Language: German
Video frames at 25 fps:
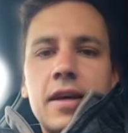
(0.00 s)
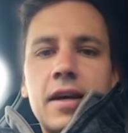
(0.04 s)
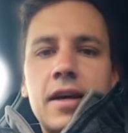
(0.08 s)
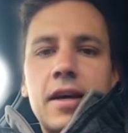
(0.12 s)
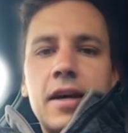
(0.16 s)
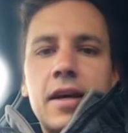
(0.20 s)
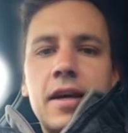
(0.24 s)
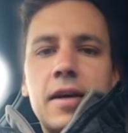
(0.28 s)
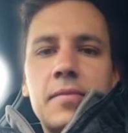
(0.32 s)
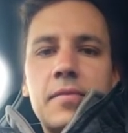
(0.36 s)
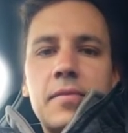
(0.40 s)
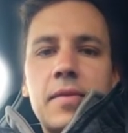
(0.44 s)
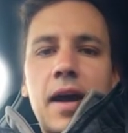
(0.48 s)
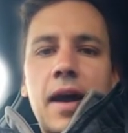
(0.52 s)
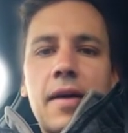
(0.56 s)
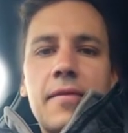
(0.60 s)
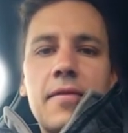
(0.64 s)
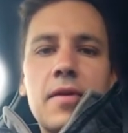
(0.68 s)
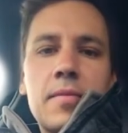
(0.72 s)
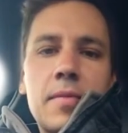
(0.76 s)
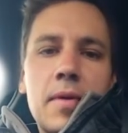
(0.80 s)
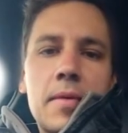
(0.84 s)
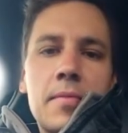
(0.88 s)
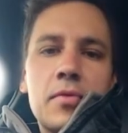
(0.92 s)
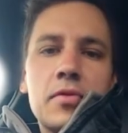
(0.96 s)
Ähm,
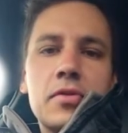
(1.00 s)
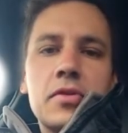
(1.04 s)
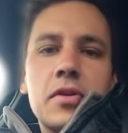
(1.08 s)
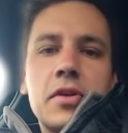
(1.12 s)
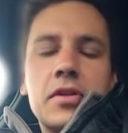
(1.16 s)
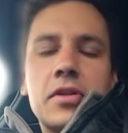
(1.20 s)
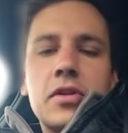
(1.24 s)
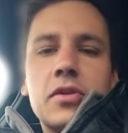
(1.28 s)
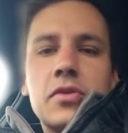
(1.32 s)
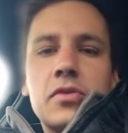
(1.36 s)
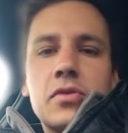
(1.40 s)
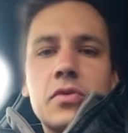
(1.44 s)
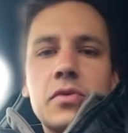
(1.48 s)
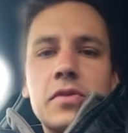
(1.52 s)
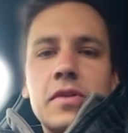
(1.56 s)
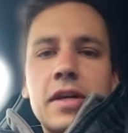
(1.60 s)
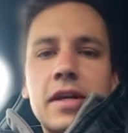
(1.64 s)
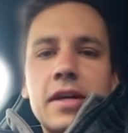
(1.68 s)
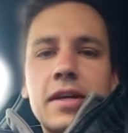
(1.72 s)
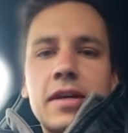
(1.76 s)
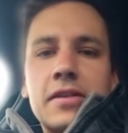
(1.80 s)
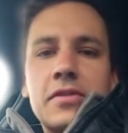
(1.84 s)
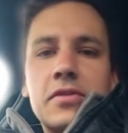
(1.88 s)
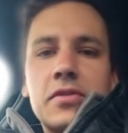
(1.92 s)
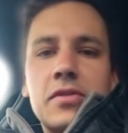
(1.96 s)
aber man muss halt dazu
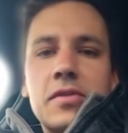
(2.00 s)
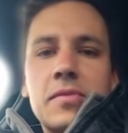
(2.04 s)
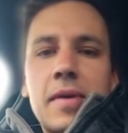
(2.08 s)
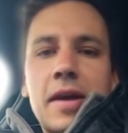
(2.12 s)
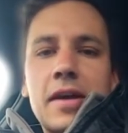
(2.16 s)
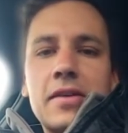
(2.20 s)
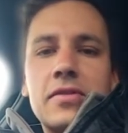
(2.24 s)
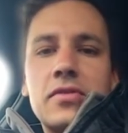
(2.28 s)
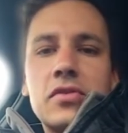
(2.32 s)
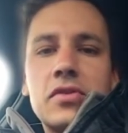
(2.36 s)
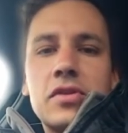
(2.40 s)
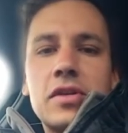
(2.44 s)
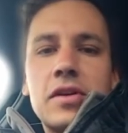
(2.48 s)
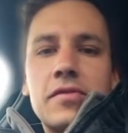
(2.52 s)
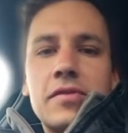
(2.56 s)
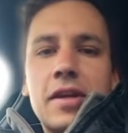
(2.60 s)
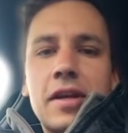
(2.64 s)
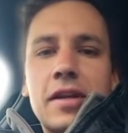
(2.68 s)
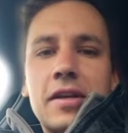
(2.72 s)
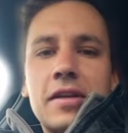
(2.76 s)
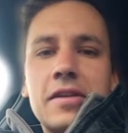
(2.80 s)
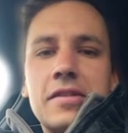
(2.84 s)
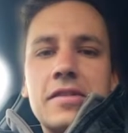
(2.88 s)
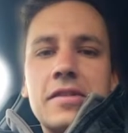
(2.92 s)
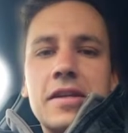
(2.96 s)
sagen, also die
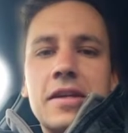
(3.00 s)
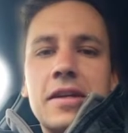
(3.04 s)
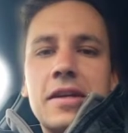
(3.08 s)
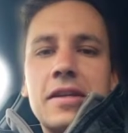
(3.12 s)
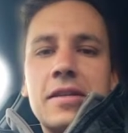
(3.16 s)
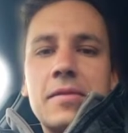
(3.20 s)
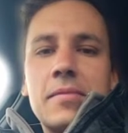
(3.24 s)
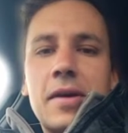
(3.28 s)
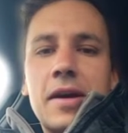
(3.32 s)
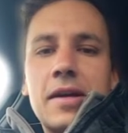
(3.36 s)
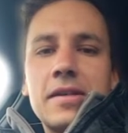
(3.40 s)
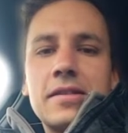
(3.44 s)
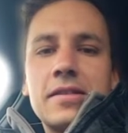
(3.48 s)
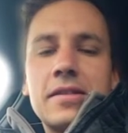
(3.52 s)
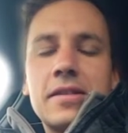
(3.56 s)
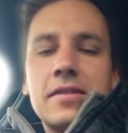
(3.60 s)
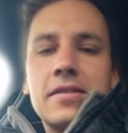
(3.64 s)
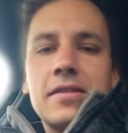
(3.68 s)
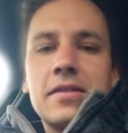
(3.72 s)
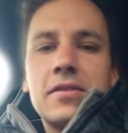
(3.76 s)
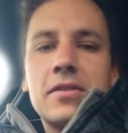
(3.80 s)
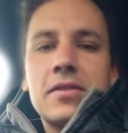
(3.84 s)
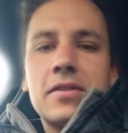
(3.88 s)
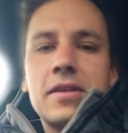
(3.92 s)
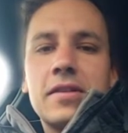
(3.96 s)
Meisterschaft ADC GT
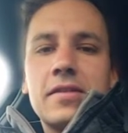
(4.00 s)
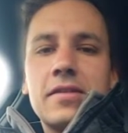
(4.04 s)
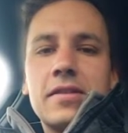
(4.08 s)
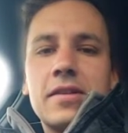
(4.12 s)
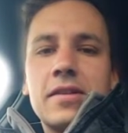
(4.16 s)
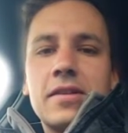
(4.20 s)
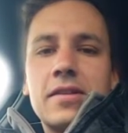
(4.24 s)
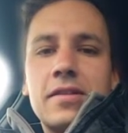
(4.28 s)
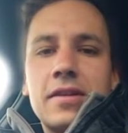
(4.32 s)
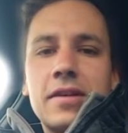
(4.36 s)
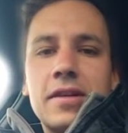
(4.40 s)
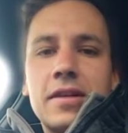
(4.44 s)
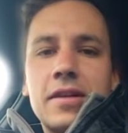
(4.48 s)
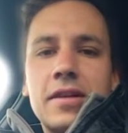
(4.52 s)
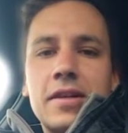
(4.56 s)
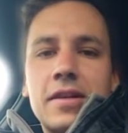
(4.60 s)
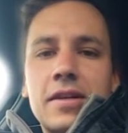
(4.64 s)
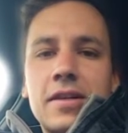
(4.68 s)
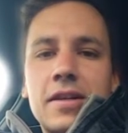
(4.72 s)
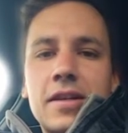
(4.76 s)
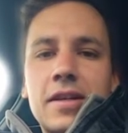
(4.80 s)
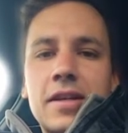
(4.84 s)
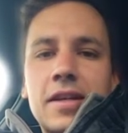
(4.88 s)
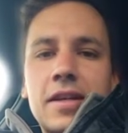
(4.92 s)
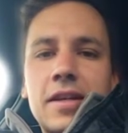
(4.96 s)
Masters, also das sind
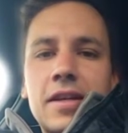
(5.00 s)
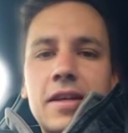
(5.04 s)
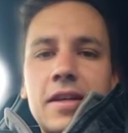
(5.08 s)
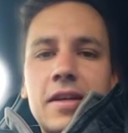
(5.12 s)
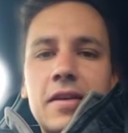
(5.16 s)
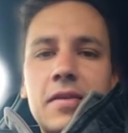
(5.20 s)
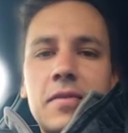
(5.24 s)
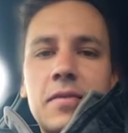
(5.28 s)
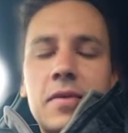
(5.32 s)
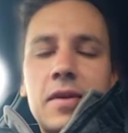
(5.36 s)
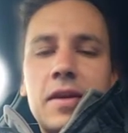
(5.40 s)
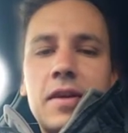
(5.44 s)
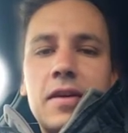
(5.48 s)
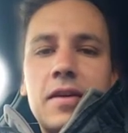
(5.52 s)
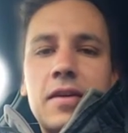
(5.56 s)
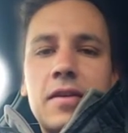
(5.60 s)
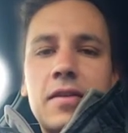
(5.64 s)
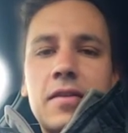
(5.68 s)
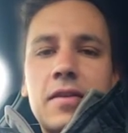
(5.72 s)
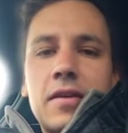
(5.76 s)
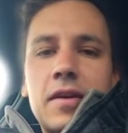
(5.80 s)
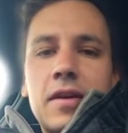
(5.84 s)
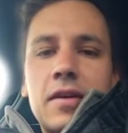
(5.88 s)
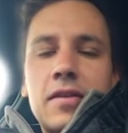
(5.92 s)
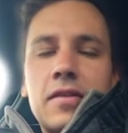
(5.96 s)
äh,
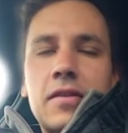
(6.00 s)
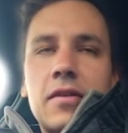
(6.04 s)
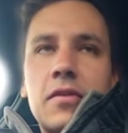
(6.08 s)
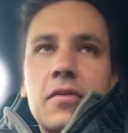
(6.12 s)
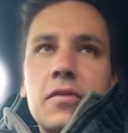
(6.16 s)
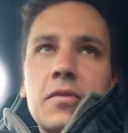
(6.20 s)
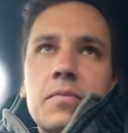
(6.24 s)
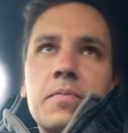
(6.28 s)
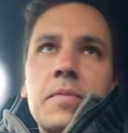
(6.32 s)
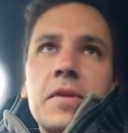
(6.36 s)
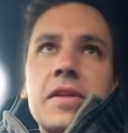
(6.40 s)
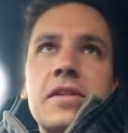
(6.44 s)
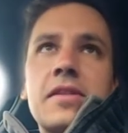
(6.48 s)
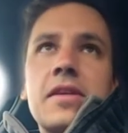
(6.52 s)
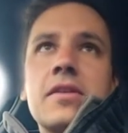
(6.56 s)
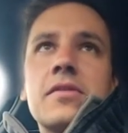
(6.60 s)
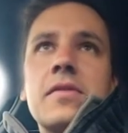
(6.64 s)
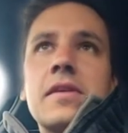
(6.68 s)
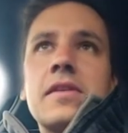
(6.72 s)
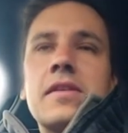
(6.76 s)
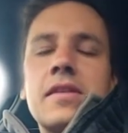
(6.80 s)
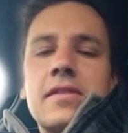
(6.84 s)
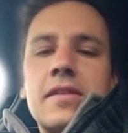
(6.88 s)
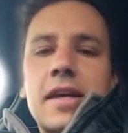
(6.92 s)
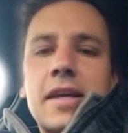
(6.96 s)
wie, äh, oh,
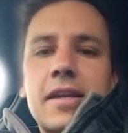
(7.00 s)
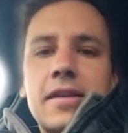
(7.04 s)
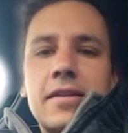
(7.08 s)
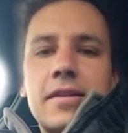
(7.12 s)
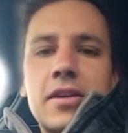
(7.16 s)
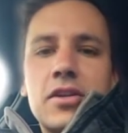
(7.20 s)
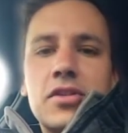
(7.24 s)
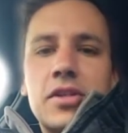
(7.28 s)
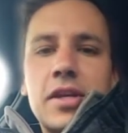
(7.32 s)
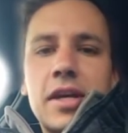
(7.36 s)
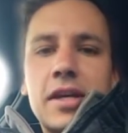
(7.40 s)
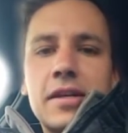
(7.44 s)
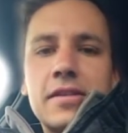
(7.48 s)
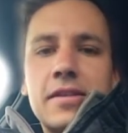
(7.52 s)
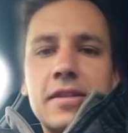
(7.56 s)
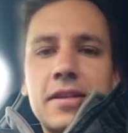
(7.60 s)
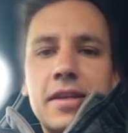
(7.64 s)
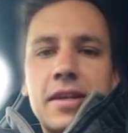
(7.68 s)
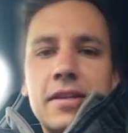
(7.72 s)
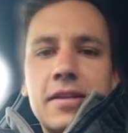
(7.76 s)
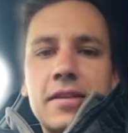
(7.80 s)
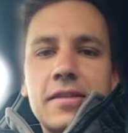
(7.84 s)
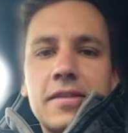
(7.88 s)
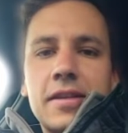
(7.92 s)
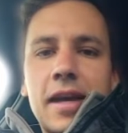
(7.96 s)
beziehungsweise das ist eine der
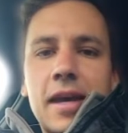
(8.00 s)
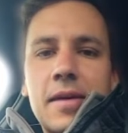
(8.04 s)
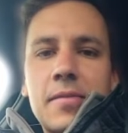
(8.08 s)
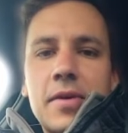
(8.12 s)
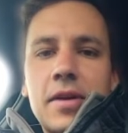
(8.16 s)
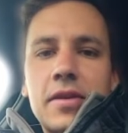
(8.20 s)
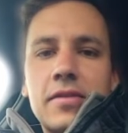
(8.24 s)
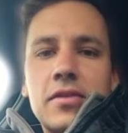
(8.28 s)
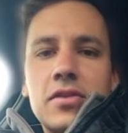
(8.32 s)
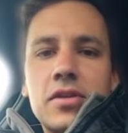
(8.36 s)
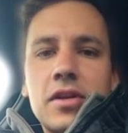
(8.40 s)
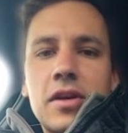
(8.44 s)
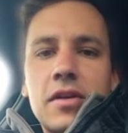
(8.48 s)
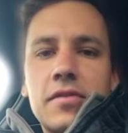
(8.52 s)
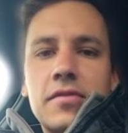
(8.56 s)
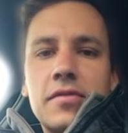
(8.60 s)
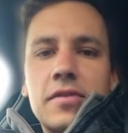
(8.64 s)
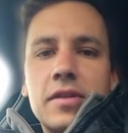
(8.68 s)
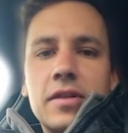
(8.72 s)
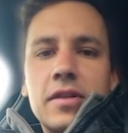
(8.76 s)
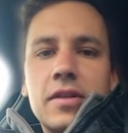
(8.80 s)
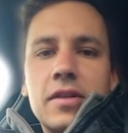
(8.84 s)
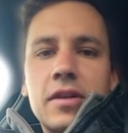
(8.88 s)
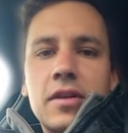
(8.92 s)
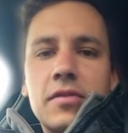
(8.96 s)
stärksten
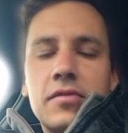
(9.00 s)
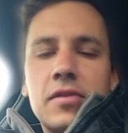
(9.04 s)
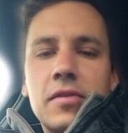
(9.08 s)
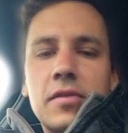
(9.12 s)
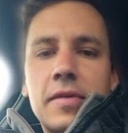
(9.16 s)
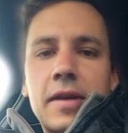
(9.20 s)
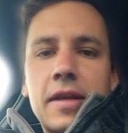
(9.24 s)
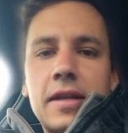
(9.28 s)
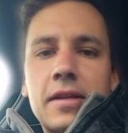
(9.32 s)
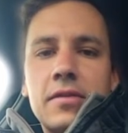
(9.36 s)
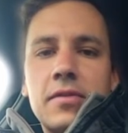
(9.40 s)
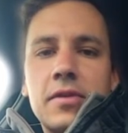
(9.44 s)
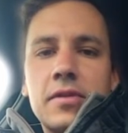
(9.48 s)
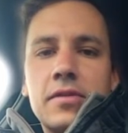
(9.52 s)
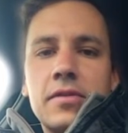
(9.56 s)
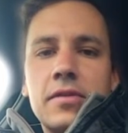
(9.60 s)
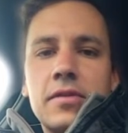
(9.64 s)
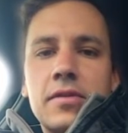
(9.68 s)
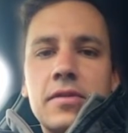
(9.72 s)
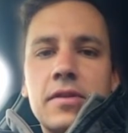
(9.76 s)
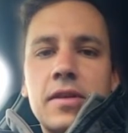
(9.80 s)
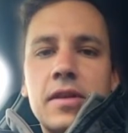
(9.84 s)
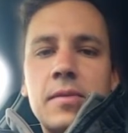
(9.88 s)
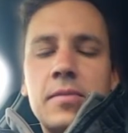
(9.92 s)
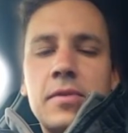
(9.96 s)
GT3-Meisterschaften auf der Welt,
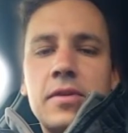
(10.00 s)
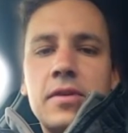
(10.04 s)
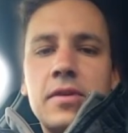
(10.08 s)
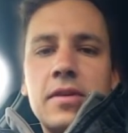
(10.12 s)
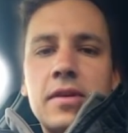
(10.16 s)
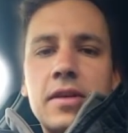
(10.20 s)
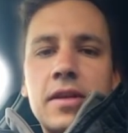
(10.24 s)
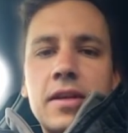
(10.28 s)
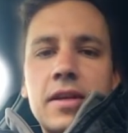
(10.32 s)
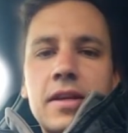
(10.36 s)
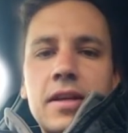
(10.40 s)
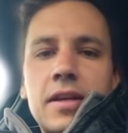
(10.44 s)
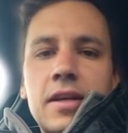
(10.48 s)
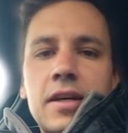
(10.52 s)
was es gibt.